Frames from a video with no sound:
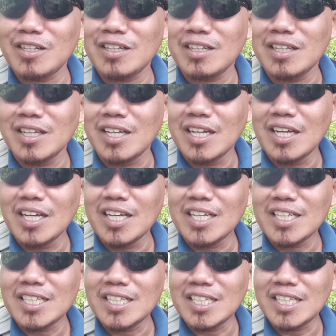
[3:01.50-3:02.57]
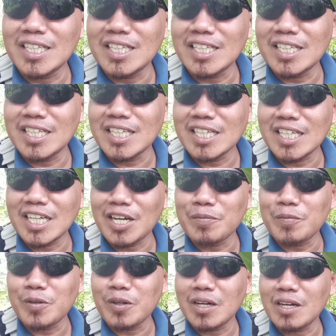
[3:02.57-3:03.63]
di, di
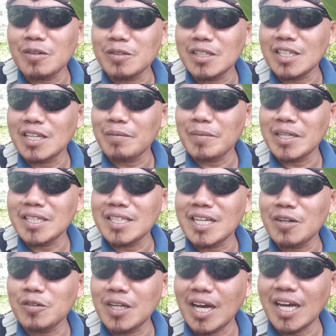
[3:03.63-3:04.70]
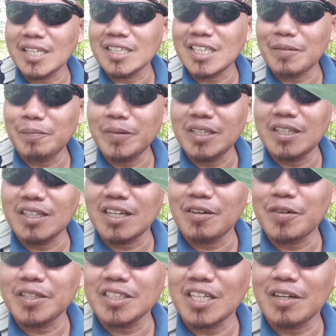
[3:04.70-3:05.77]
kampung Kang namanya daun hantap ini
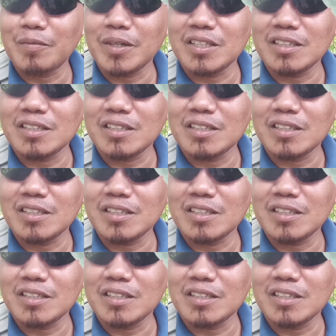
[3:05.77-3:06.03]
kawan saya